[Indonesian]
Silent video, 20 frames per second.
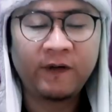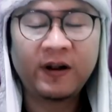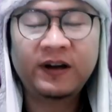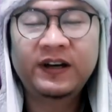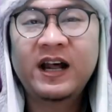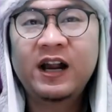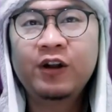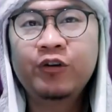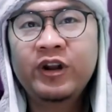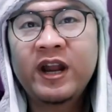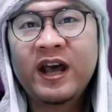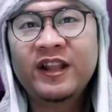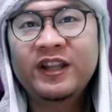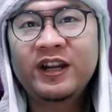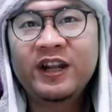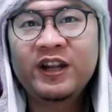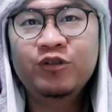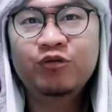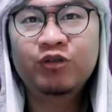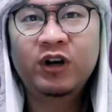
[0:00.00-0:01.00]
Felda United
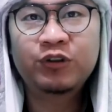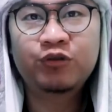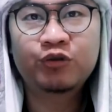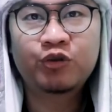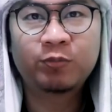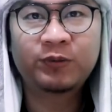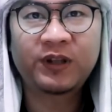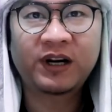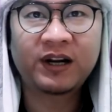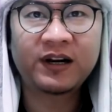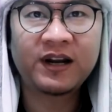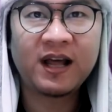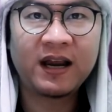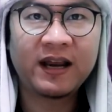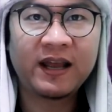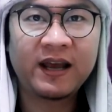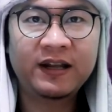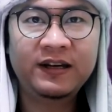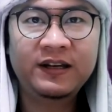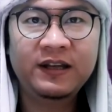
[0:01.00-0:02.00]
ini juga cukup terkenal
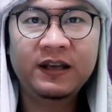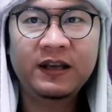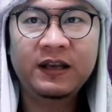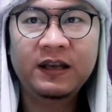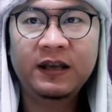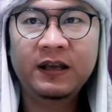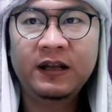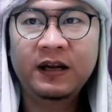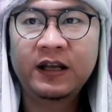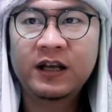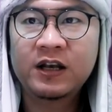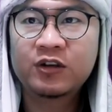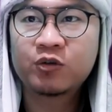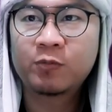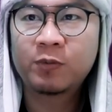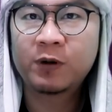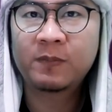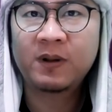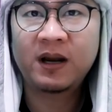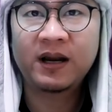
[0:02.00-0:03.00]
ya di Liga
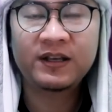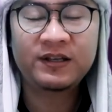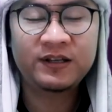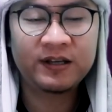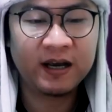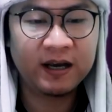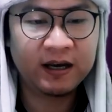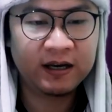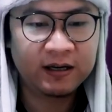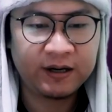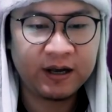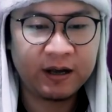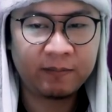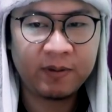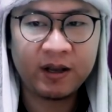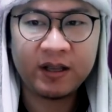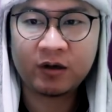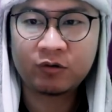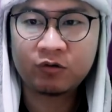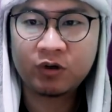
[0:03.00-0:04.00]
Super Malaysia dan
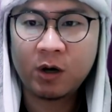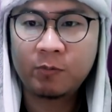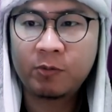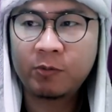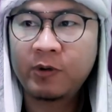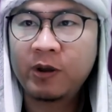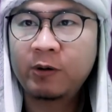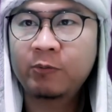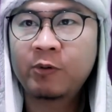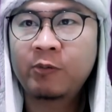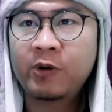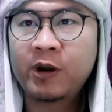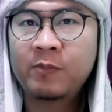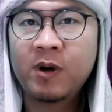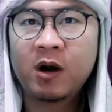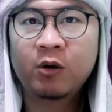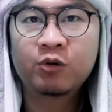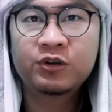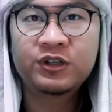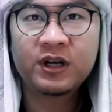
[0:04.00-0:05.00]
banyak juga pemain-pemain
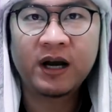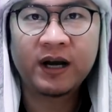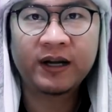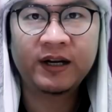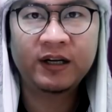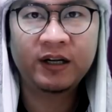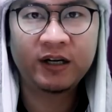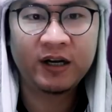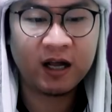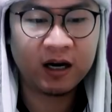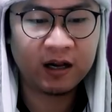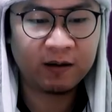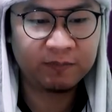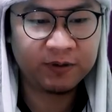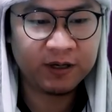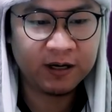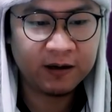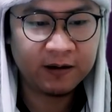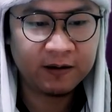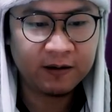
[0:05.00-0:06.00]
bagus yang ada di
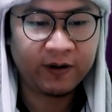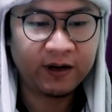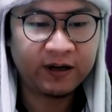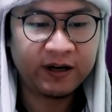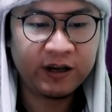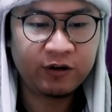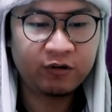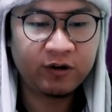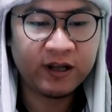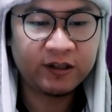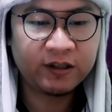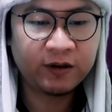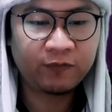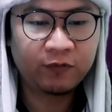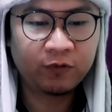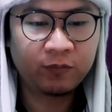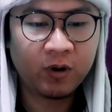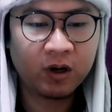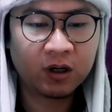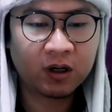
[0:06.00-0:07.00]
dalamnya. Felda United
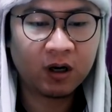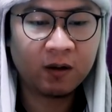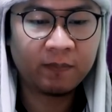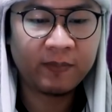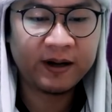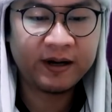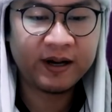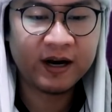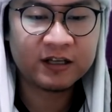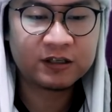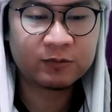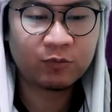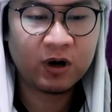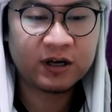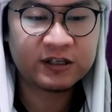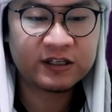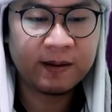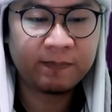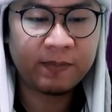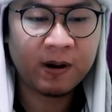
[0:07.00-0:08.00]
Football Club adalah
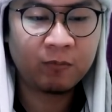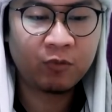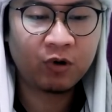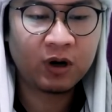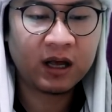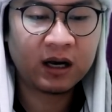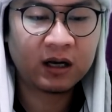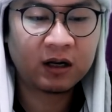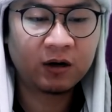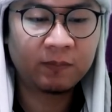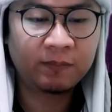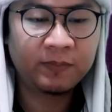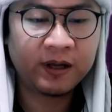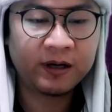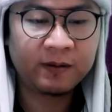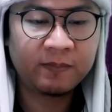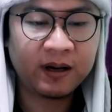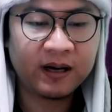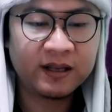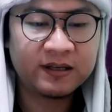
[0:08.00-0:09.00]
sebuah sepak bola klub
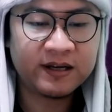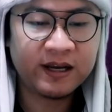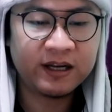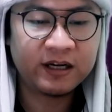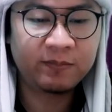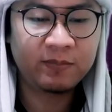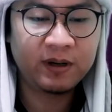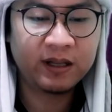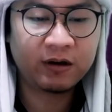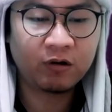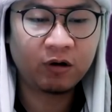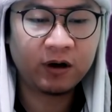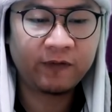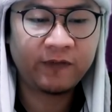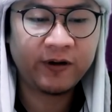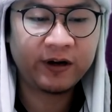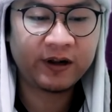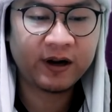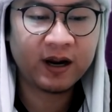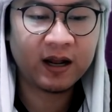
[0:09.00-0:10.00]
dari Malaysia yang dimiliki oleh
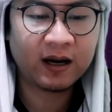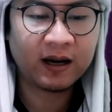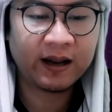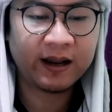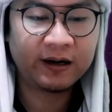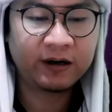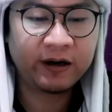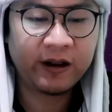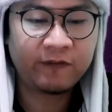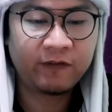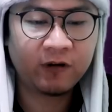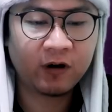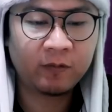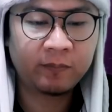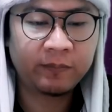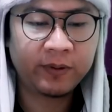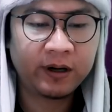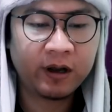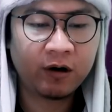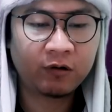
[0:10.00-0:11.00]
Federal Land
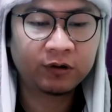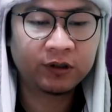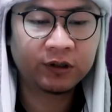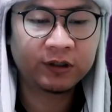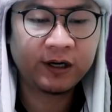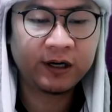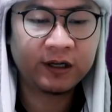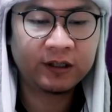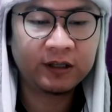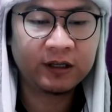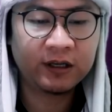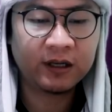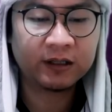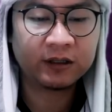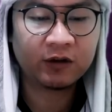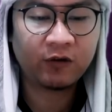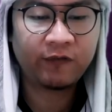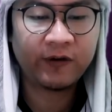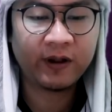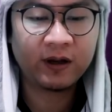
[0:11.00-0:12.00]
Development Authority
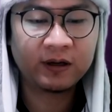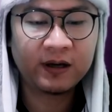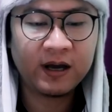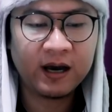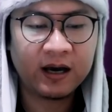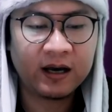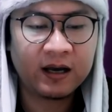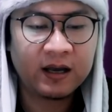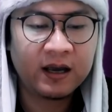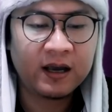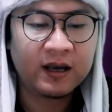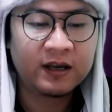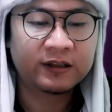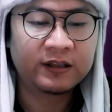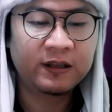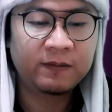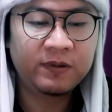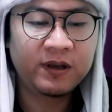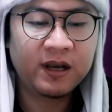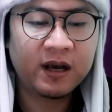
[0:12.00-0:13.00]
atau Felda
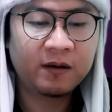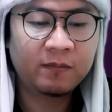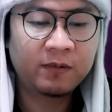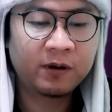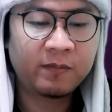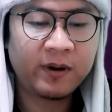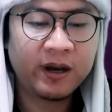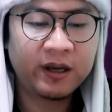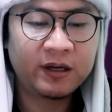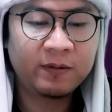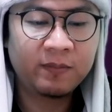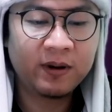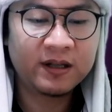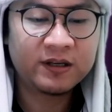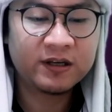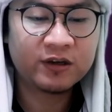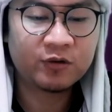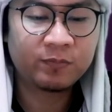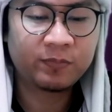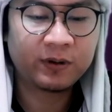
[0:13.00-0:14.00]
tim yang bermain di
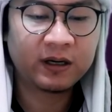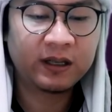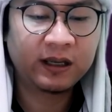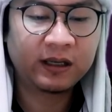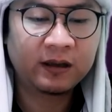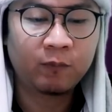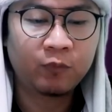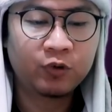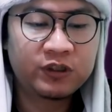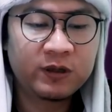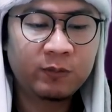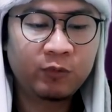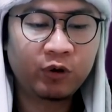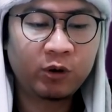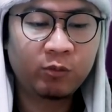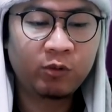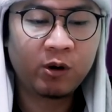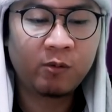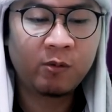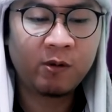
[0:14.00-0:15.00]
Malaysia Super League musim
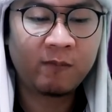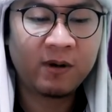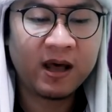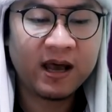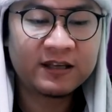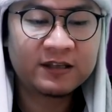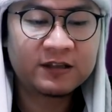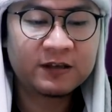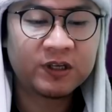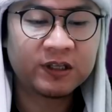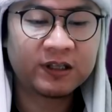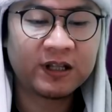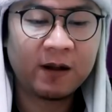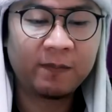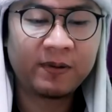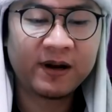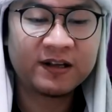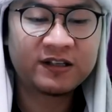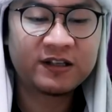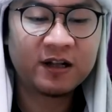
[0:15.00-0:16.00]
2015
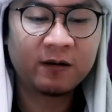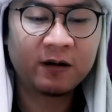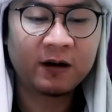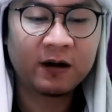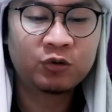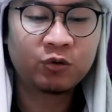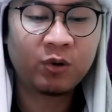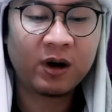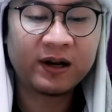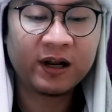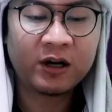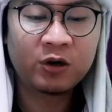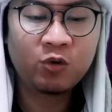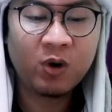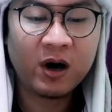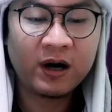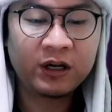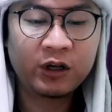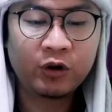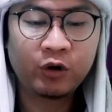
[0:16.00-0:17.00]
setelah berhasil juara
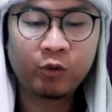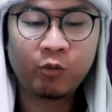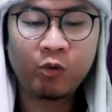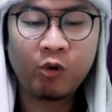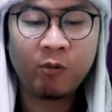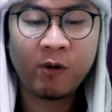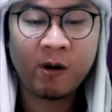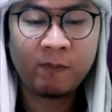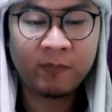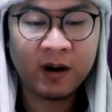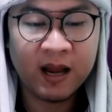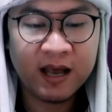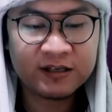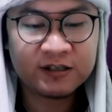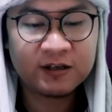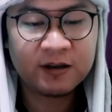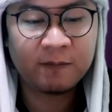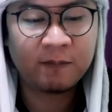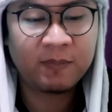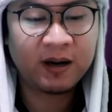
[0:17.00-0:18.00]
2 di
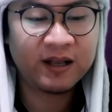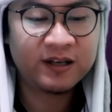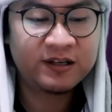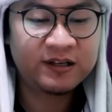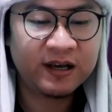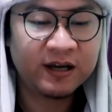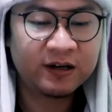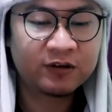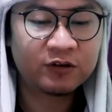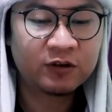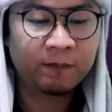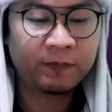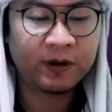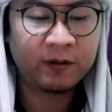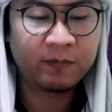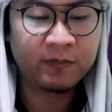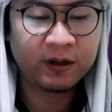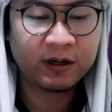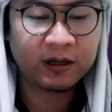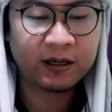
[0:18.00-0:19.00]
2014 Malaysian
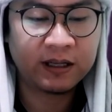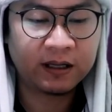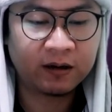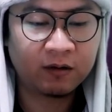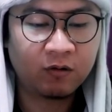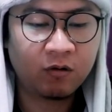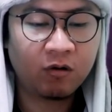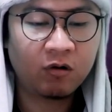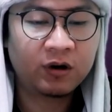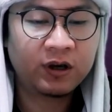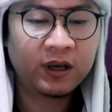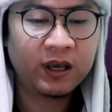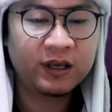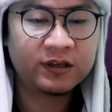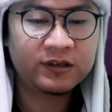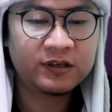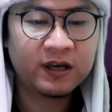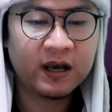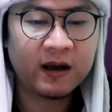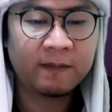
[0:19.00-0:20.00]
Premier League.
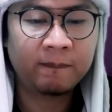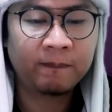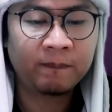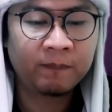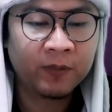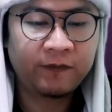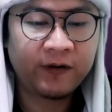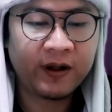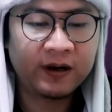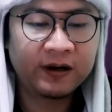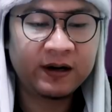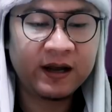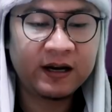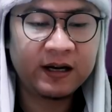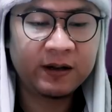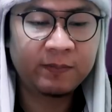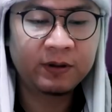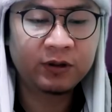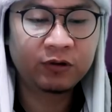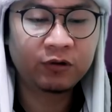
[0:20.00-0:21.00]
Oke, siap. Felda
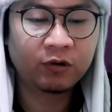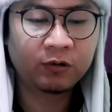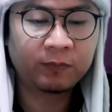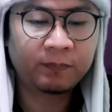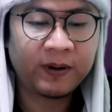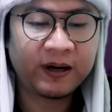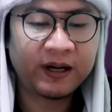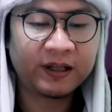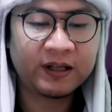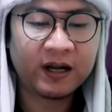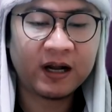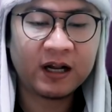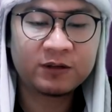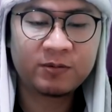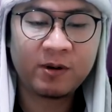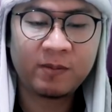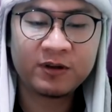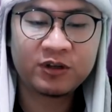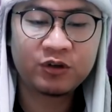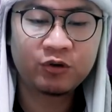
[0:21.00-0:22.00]
dibentuk pada
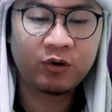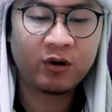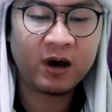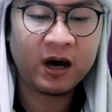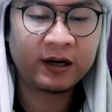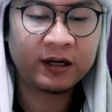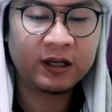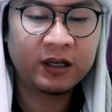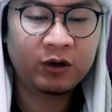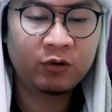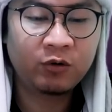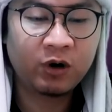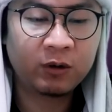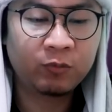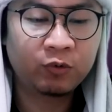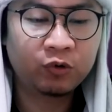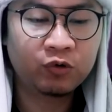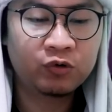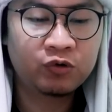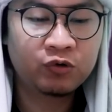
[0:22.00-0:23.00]
tanggal 19 Januari
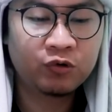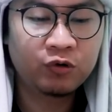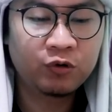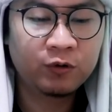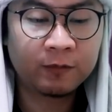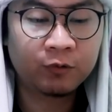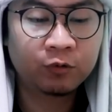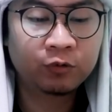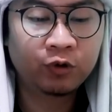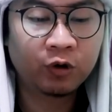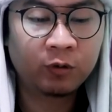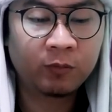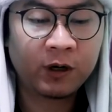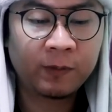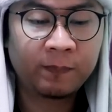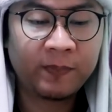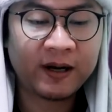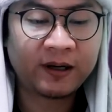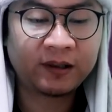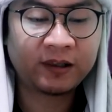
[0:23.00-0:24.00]
2007 untuk
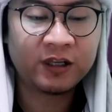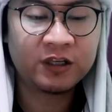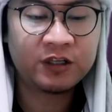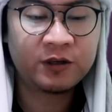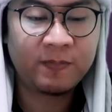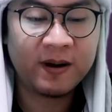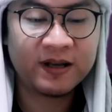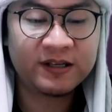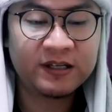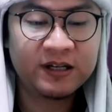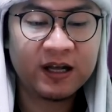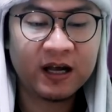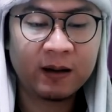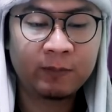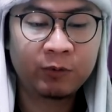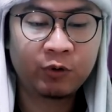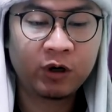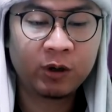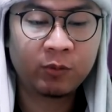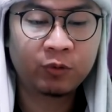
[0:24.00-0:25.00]
berpartisipasi
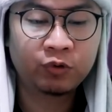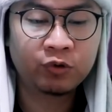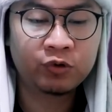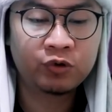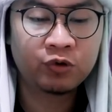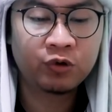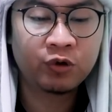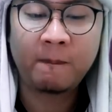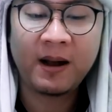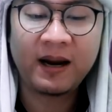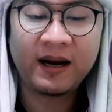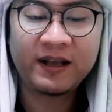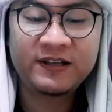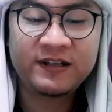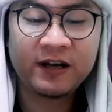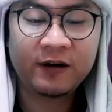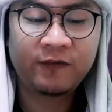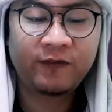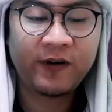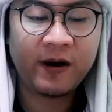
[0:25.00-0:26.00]
dalam 2007
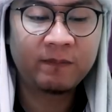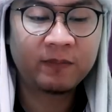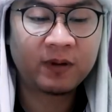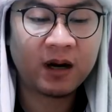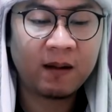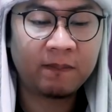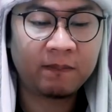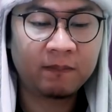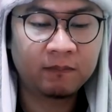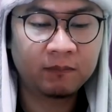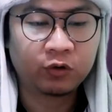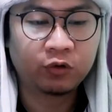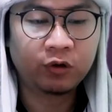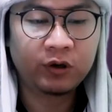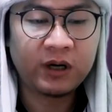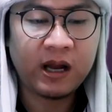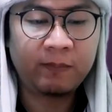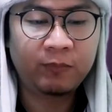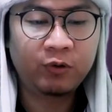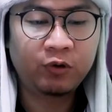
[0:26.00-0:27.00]
Malaysian Fame Club.
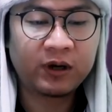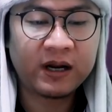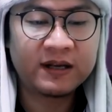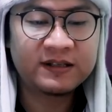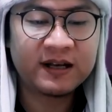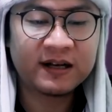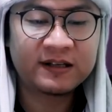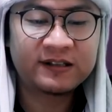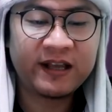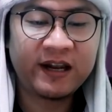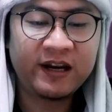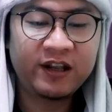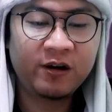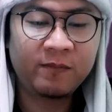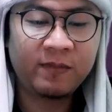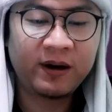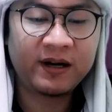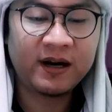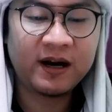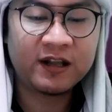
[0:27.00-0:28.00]
Tun Abdul Razak
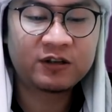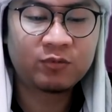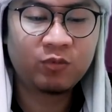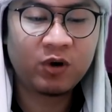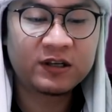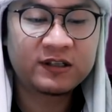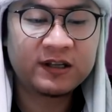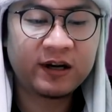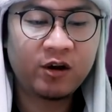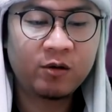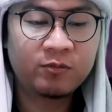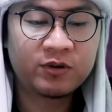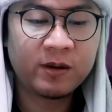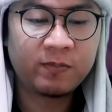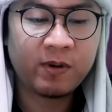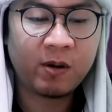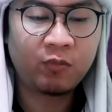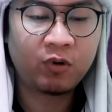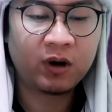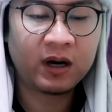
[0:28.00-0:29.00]
Stadium adalah sebuah stadium
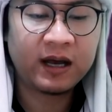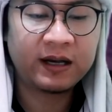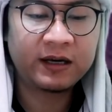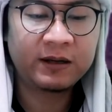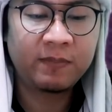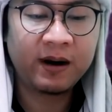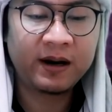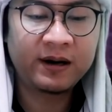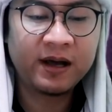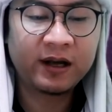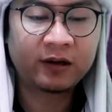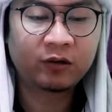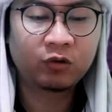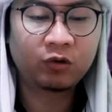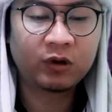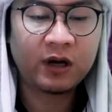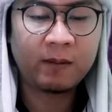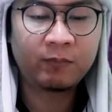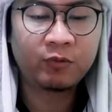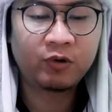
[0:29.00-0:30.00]
sepak bola di Bandar
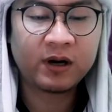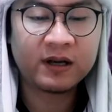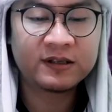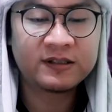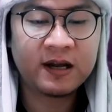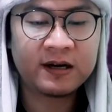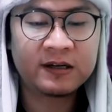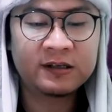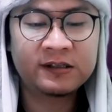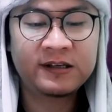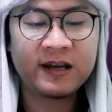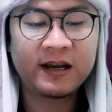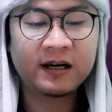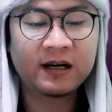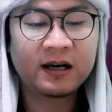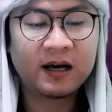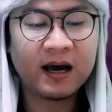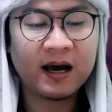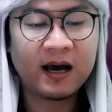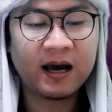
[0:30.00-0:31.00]
Tun Abdul Razak
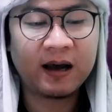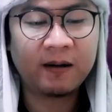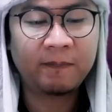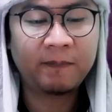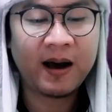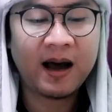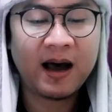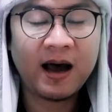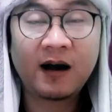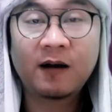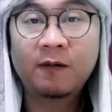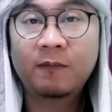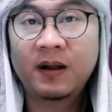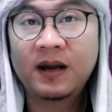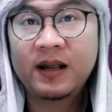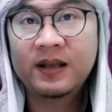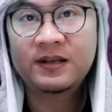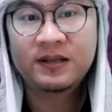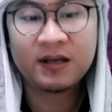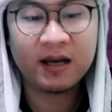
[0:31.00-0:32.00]
Jengka, Pahang,
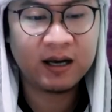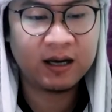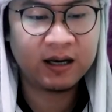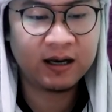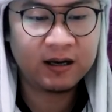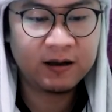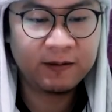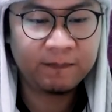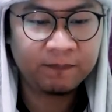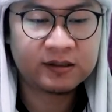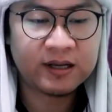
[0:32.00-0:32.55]
Malaysia ya.